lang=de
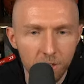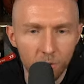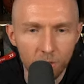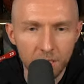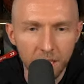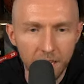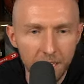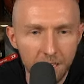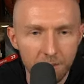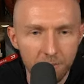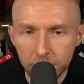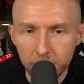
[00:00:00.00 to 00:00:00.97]

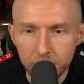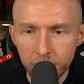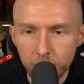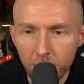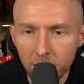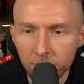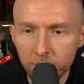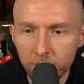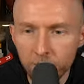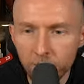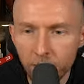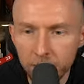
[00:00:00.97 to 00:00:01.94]
Okay. Dann machen
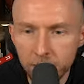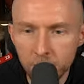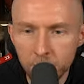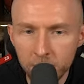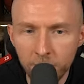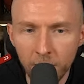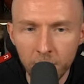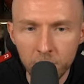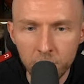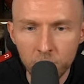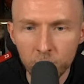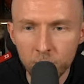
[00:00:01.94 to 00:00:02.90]
wir weiter mit
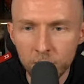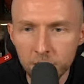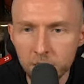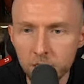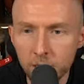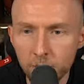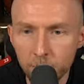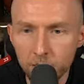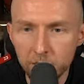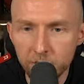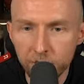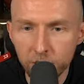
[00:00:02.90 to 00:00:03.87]
Valanciunas. Zudem habe ich
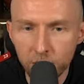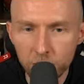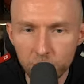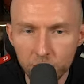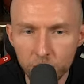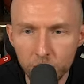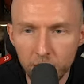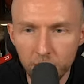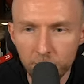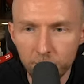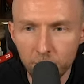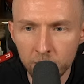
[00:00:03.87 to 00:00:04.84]
ja vorhin schon ein paar
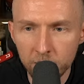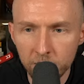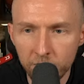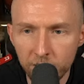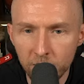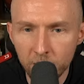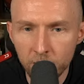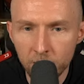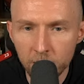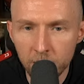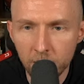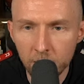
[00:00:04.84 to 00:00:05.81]
Worte
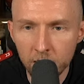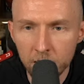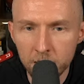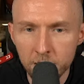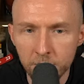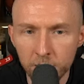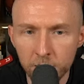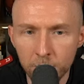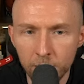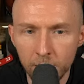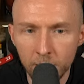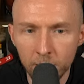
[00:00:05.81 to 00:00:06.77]
verloren, als wir
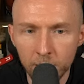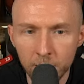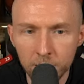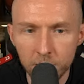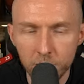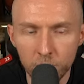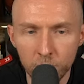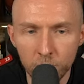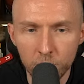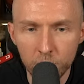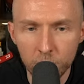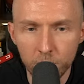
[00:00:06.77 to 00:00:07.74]
über Larry Nance
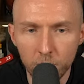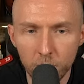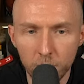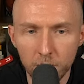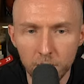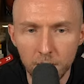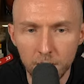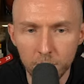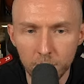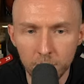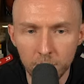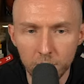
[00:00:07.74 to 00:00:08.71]
Jr. gesprochen
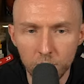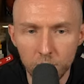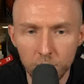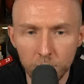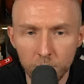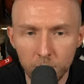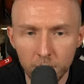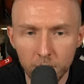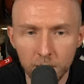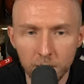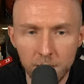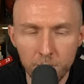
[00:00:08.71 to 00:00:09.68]
haben. Ich schiebe ihn mal
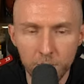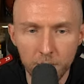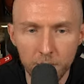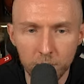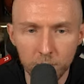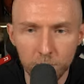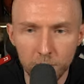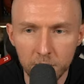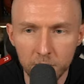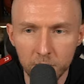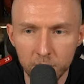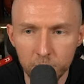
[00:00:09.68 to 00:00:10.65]
hier rein bei Good
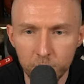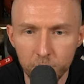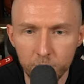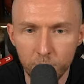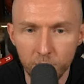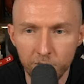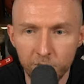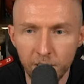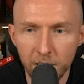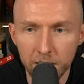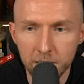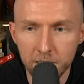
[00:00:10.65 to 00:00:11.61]
But Not
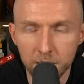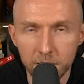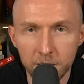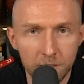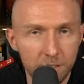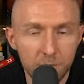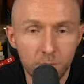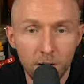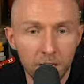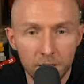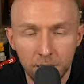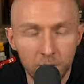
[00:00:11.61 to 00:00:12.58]
Perfect. Ich
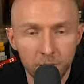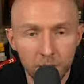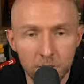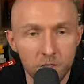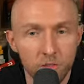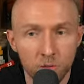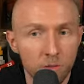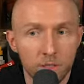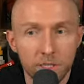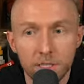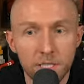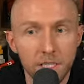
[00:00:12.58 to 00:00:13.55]
mag Larry Nance Jr.
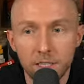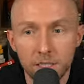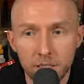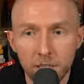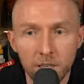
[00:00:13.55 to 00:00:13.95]
tatsächlich